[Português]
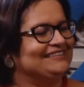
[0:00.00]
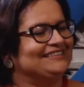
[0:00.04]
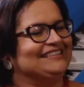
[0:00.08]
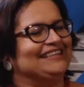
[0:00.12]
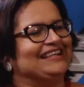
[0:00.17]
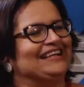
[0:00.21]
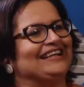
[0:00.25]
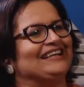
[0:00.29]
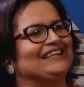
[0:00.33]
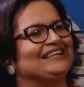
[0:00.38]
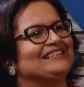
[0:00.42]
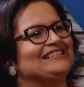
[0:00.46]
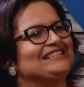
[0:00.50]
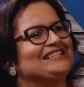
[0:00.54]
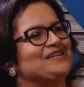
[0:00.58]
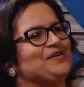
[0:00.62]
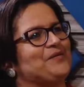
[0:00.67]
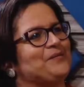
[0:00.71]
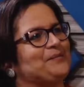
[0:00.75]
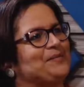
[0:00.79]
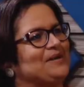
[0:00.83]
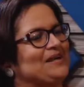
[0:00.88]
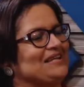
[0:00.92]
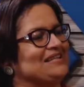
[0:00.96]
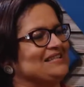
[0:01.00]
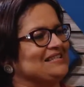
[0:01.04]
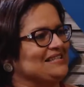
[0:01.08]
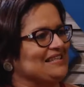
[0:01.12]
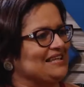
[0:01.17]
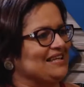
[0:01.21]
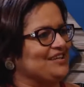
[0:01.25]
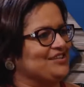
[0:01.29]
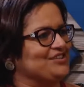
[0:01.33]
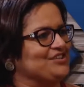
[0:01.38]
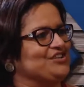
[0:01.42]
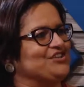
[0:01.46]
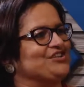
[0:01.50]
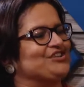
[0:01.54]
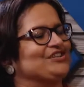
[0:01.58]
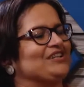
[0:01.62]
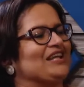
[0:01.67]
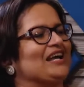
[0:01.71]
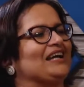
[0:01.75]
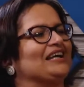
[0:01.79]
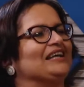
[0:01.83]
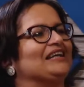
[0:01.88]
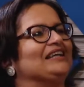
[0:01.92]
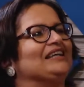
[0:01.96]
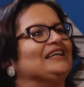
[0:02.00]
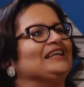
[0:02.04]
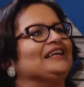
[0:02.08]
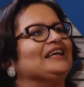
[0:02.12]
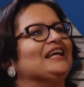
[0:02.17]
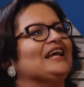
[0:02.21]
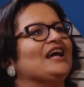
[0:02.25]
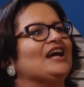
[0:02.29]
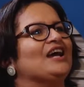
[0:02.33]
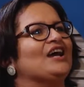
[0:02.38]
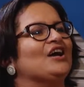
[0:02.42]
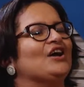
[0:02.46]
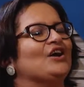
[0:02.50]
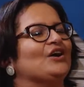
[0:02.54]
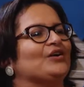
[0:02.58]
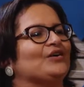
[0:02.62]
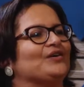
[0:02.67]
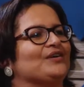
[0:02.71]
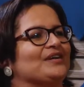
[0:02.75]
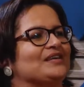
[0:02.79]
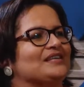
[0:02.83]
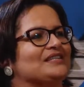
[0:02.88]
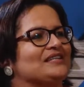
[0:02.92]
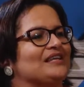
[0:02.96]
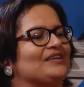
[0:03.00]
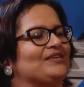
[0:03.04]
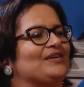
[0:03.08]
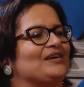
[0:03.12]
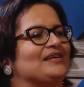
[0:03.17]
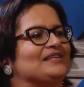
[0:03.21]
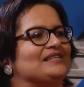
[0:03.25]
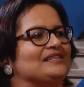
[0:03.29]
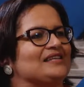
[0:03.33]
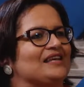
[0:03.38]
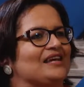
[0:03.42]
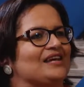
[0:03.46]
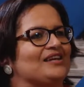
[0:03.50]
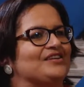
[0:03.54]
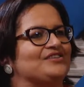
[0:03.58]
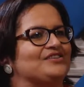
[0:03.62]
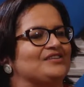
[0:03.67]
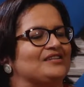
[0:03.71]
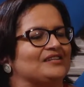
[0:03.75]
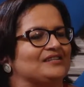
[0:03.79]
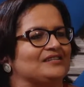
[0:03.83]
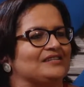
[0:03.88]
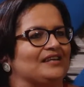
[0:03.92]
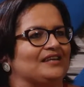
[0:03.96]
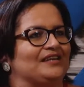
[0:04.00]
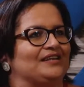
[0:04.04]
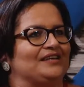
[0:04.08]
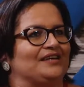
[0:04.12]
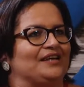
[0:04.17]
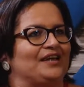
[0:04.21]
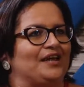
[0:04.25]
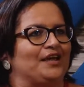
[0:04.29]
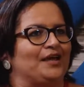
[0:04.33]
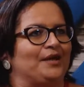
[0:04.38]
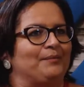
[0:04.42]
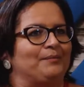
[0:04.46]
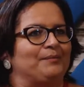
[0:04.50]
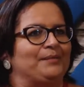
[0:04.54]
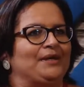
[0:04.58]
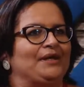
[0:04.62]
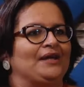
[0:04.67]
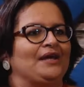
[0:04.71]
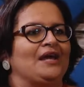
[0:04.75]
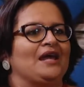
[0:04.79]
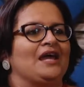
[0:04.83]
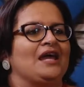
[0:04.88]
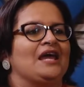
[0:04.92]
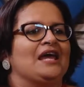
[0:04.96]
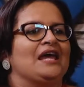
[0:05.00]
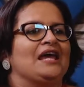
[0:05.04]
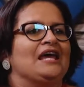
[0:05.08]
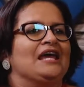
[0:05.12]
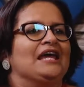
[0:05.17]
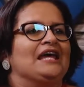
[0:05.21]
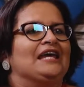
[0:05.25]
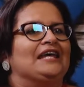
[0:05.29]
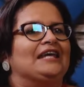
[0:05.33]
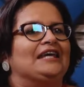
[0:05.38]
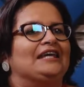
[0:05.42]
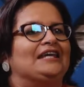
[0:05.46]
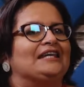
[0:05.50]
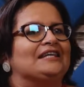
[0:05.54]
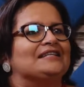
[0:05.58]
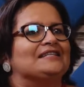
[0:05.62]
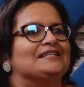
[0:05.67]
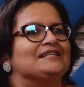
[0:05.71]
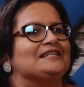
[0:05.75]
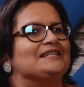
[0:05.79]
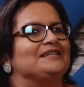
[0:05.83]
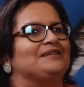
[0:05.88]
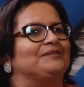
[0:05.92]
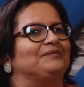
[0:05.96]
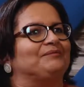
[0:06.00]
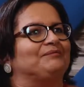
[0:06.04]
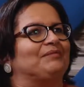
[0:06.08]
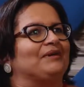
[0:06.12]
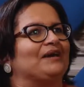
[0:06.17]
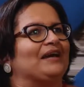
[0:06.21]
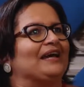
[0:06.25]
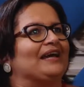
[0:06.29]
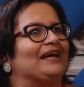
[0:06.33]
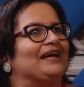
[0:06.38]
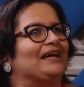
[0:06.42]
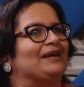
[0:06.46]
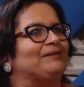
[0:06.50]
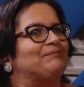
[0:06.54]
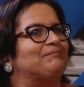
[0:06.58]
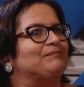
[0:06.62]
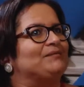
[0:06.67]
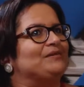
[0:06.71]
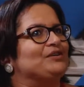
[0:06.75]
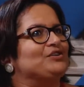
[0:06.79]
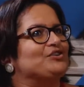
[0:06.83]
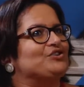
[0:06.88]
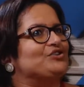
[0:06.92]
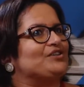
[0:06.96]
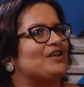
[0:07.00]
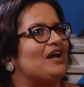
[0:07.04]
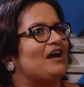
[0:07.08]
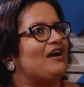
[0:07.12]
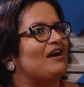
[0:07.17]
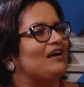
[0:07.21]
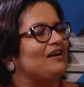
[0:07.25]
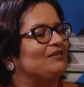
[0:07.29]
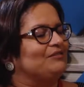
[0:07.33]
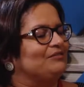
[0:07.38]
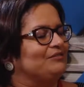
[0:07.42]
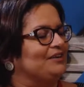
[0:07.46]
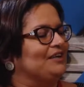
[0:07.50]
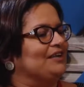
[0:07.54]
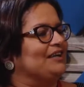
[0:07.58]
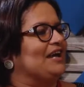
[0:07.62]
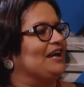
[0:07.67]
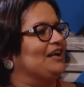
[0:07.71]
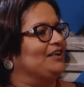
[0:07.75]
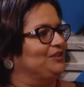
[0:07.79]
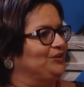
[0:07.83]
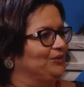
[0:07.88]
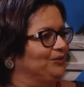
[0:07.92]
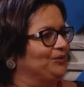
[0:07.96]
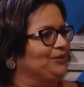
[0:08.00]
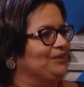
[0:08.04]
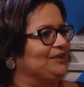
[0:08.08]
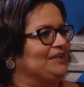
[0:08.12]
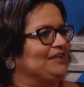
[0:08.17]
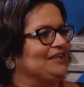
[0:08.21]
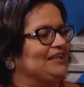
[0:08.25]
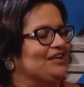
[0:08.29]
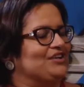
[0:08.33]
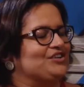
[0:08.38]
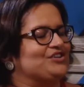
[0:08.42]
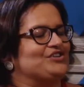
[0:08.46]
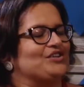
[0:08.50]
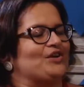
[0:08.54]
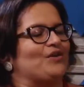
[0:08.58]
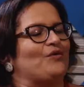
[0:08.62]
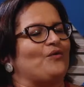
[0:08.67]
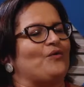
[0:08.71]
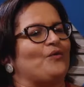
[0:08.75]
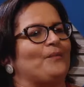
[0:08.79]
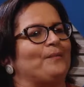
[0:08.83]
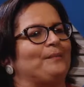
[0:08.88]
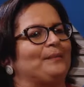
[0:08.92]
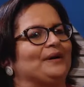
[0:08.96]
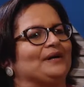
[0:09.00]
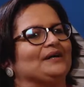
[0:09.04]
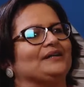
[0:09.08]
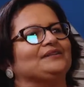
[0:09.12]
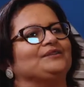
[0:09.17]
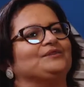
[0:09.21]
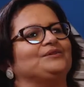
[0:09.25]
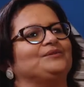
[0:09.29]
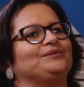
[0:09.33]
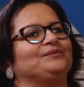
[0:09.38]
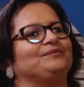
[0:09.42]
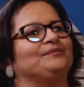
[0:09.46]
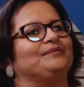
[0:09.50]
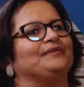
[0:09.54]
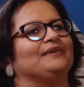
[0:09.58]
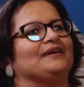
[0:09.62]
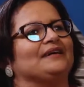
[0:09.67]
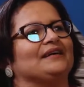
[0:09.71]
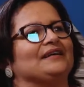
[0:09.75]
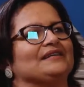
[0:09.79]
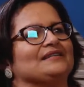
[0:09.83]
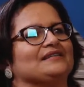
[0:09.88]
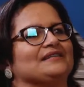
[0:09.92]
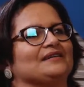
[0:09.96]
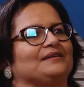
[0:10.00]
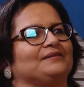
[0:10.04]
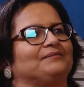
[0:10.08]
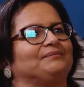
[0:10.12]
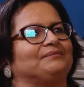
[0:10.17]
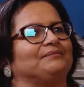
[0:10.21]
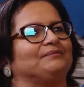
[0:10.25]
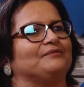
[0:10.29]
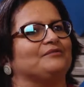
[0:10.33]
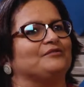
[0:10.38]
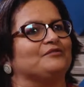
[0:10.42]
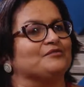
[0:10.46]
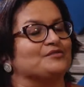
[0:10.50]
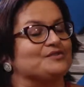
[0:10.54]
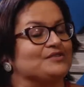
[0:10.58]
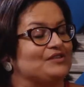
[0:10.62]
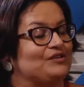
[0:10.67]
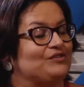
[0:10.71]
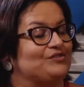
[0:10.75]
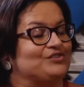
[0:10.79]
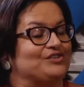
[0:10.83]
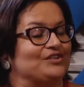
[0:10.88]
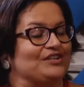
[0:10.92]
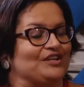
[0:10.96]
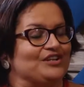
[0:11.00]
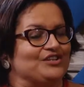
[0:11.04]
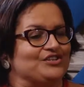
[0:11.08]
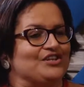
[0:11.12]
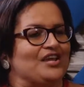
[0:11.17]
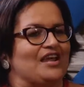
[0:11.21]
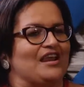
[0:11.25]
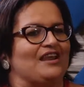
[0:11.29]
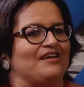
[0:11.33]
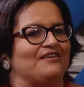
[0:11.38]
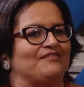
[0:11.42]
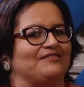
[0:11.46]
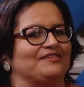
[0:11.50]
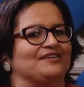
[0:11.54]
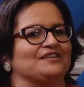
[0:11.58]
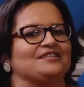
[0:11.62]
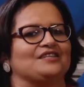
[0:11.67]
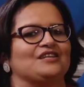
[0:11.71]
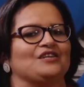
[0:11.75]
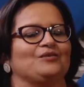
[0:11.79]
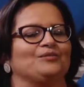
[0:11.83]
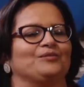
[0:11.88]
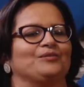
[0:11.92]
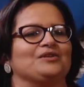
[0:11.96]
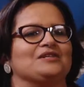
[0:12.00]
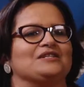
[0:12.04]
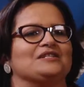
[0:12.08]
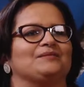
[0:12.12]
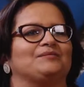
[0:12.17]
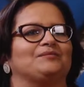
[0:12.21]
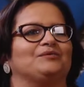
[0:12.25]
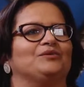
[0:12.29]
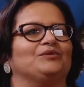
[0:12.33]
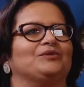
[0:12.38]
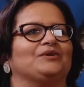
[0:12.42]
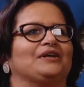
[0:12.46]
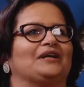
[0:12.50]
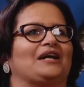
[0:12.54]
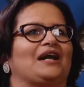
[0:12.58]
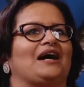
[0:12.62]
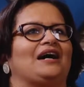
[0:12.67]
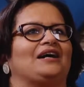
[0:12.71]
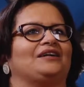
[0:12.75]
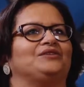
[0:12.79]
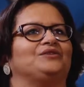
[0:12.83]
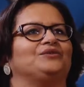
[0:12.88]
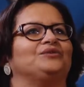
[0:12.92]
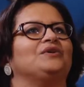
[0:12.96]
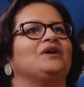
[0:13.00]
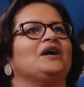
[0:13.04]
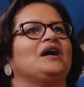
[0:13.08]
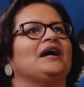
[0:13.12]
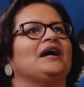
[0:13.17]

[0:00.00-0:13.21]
né? Assim, é um prazer a gente estar tá aqui conhecendo a sede da CNM e assim é, estar vereadora, né? Estar ocupando essa função de grande relevância no município do Crato